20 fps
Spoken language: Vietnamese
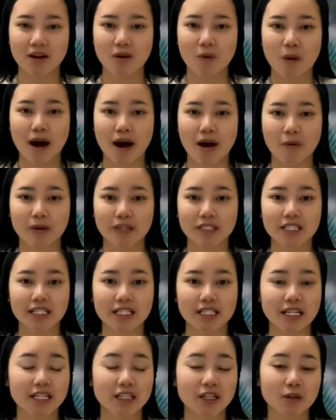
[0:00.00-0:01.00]
Qua quá
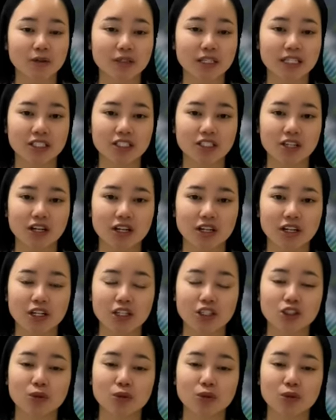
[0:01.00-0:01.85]
trình nghiên cứu thị trường,